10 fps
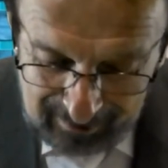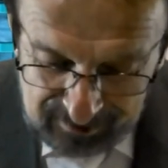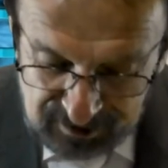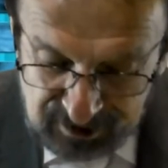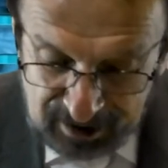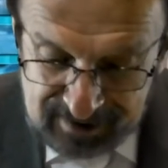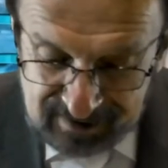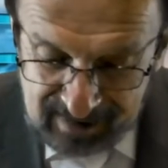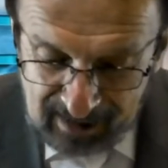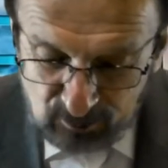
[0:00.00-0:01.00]

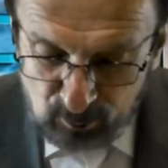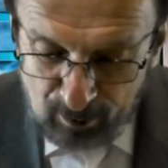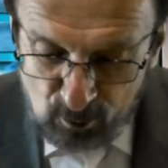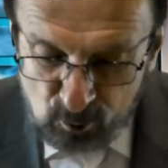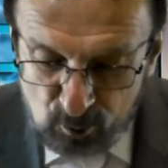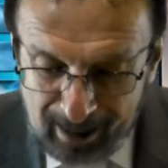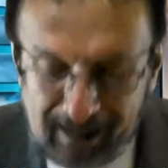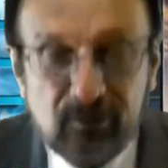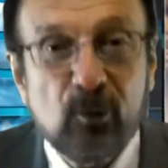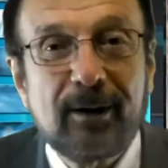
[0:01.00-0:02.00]
stressato e
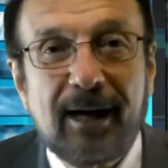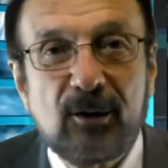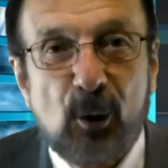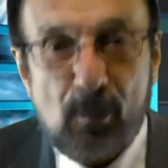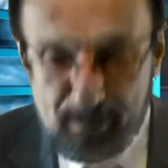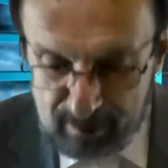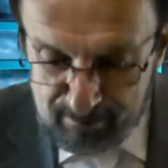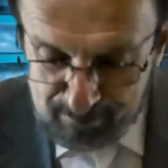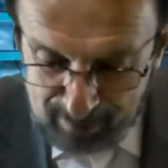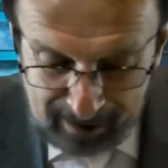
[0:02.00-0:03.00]
logorato dai troppi
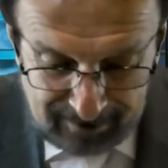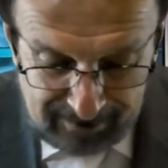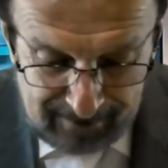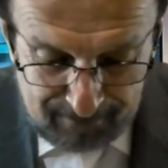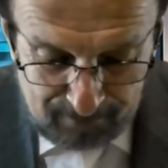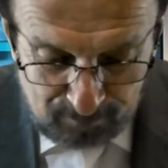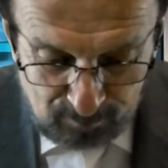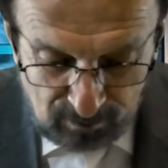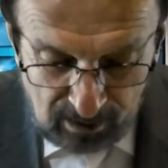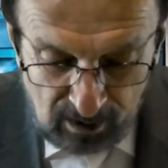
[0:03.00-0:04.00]
impegni,
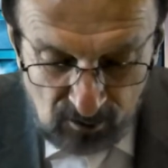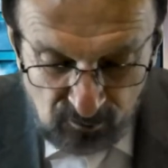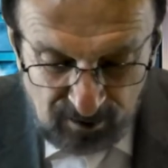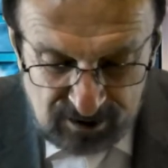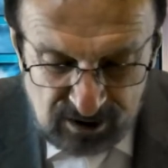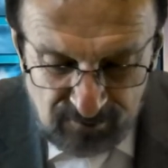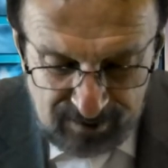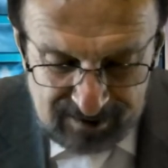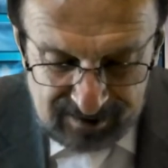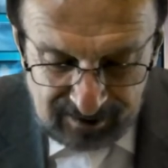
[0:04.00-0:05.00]
fece
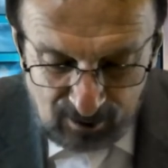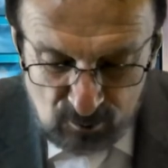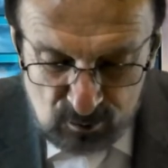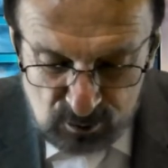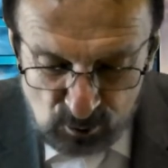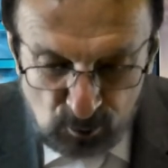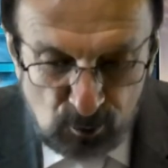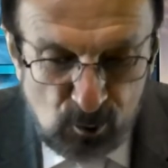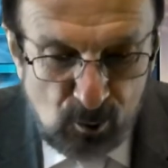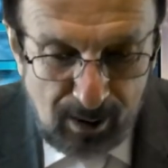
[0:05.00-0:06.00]
visita un
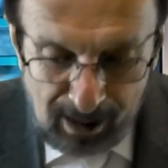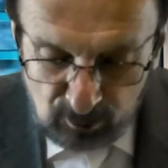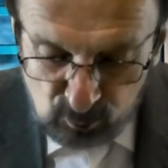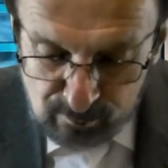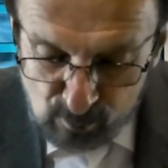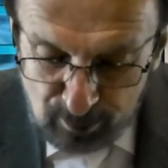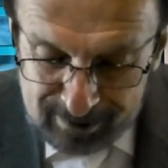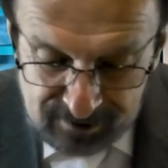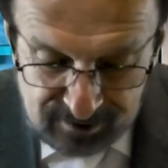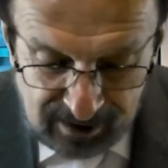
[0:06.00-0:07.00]
giorno ad un
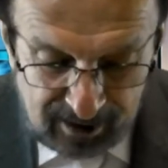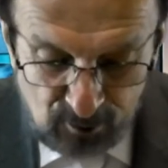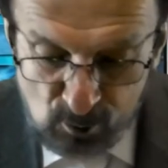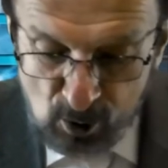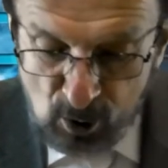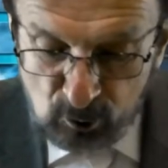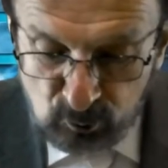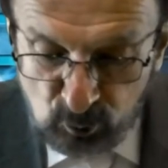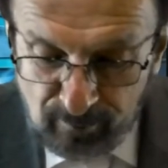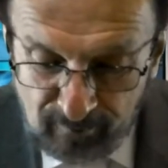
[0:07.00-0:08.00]
monastero
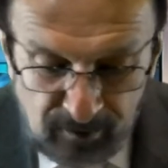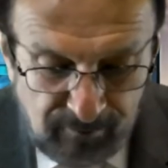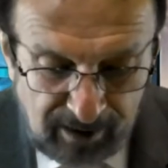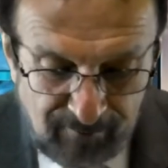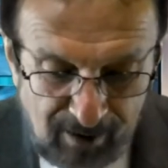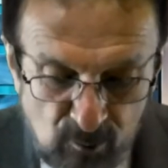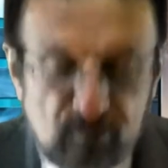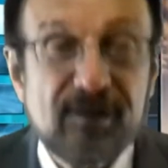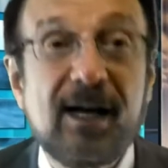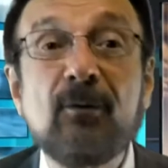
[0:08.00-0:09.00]
dove viveva
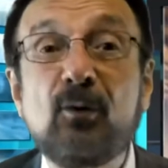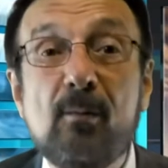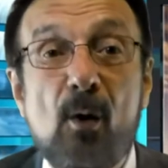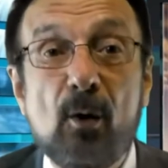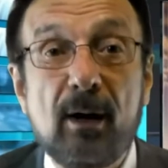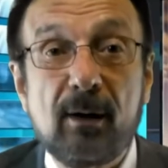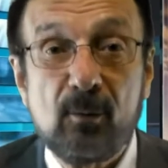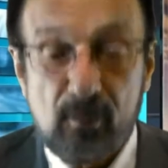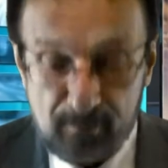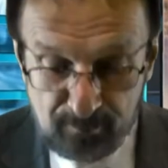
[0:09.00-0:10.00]
un santo
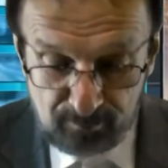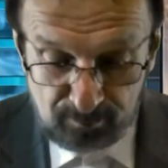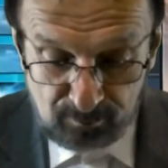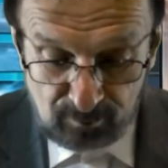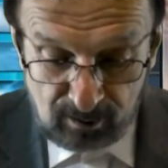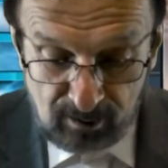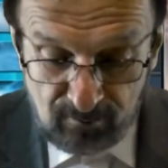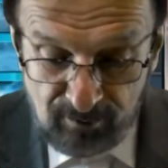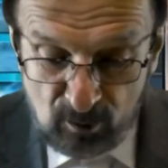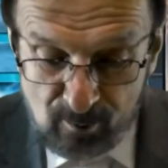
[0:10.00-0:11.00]
monaco,
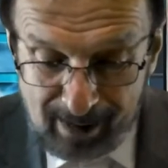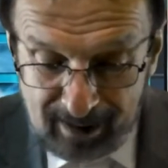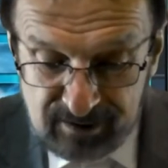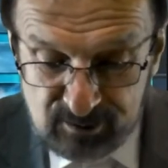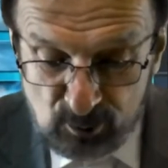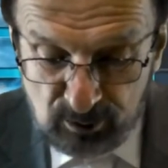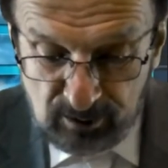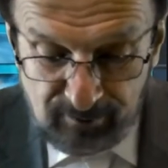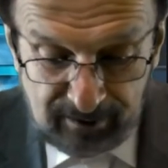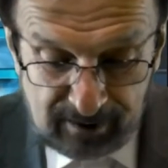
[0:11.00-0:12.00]
vero maestro di
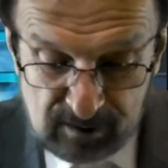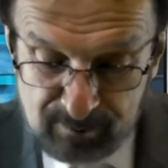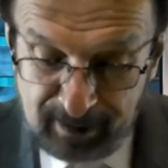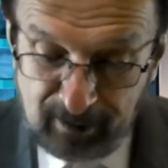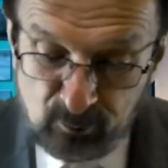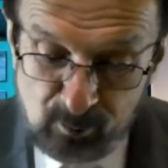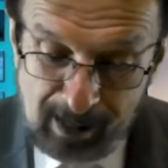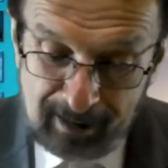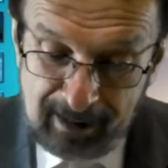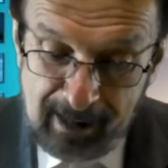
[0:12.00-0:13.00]
vita
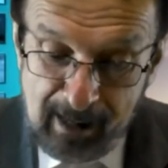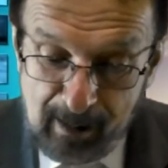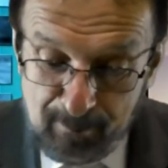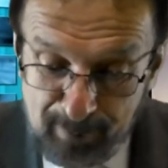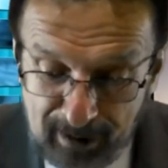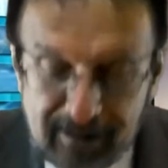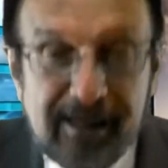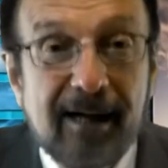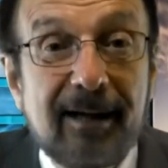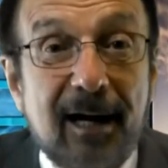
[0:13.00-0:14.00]
spirituale, per
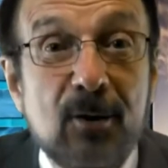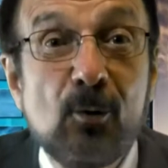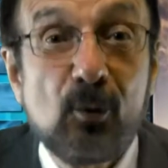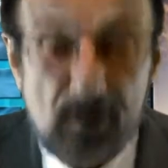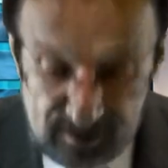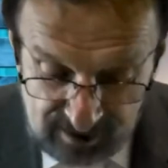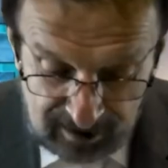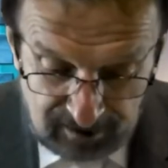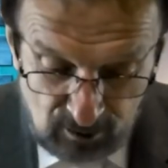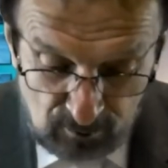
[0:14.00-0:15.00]
chiedergli un
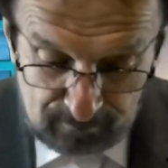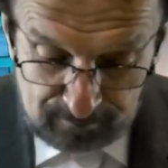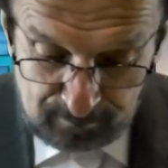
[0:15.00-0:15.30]
consiglio